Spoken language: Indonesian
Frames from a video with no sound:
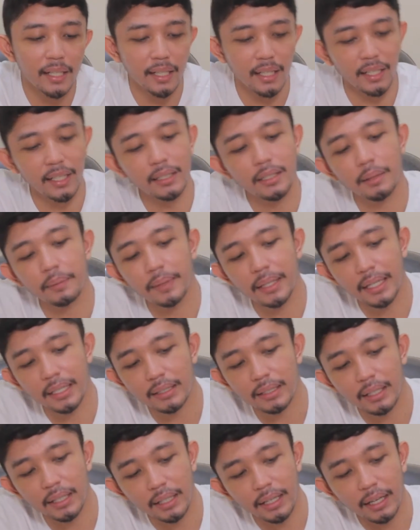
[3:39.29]
kali ya sama
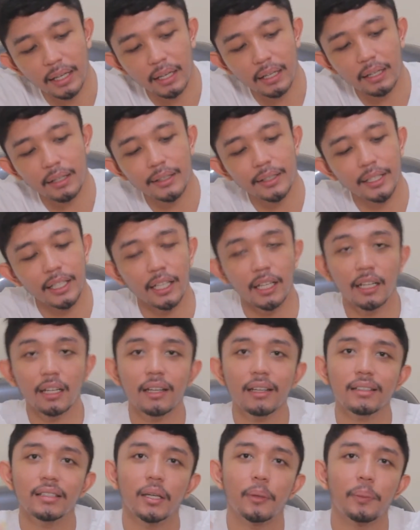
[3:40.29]
rasa yang
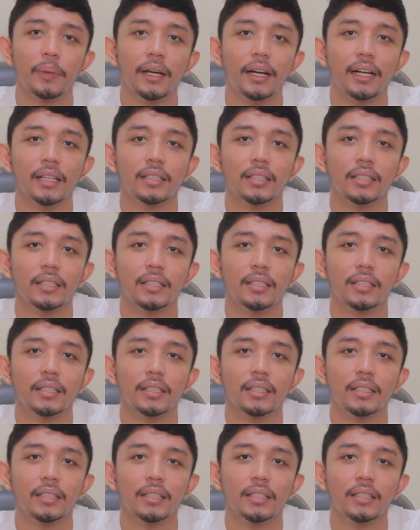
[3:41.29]
ini nih sama